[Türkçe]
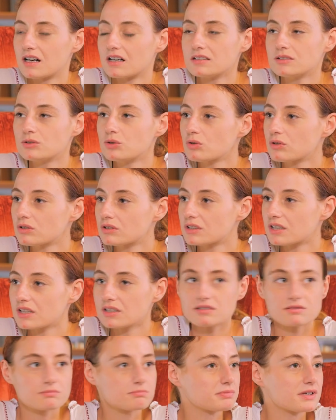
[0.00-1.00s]
Ay yok
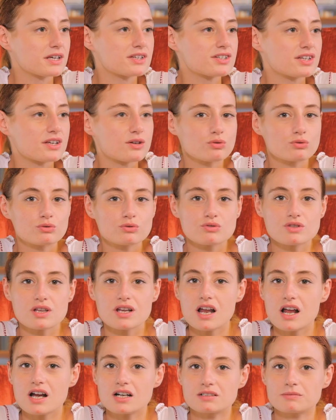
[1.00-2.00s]
ki. Keşke
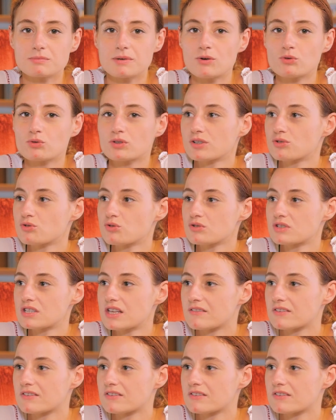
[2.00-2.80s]
götürselerdi. Ben okey çok